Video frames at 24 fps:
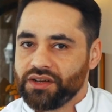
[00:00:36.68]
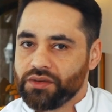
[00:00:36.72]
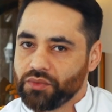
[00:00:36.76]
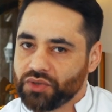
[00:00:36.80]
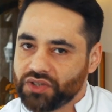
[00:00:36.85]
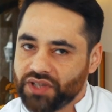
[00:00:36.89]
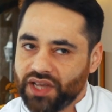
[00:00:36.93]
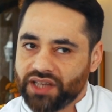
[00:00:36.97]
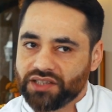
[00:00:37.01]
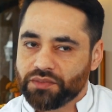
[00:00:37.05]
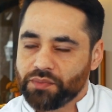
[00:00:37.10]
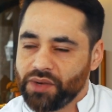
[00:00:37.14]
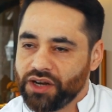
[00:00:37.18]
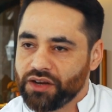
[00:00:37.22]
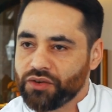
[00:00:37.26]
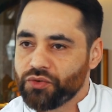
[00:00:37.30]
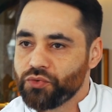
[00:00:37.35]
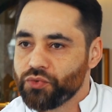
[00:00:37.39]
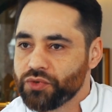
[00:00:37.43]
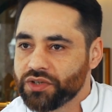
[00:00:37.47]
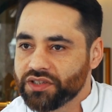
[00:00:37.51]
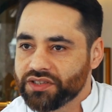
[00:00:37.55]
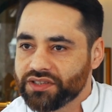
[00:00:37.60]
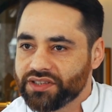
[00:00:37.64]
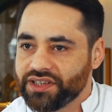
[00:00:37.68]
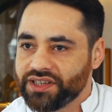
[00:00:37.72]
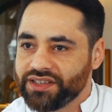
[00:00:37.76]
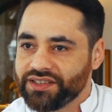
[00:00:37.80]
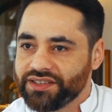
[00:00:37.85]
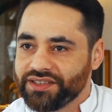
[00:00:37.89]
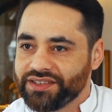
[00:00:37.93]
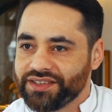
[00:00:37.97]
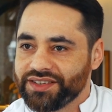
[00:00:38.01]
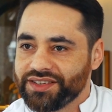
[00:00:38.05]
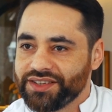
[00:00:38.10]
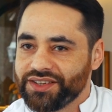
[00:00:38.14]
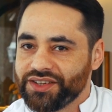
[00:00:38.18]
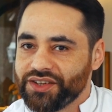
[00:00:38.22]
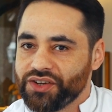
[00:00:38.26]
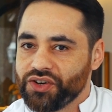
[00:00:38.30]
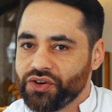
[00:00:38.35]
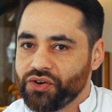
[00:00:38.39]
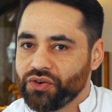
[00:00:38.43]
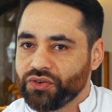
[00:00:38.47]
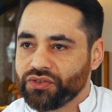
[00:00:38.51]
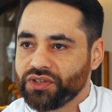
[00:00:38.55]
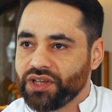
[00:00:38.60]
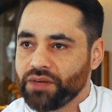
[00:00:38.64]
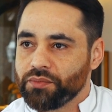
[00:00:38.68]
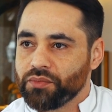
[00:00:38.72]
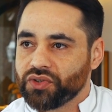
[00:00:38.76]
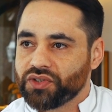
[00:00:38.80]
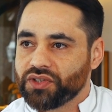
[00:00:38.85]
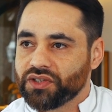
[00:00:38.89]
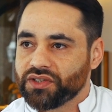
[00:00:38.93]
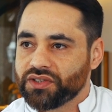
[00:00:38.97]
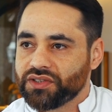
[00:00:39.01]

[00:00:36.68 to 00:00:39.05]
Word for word: muss erstmal ein gutes sein und dann muss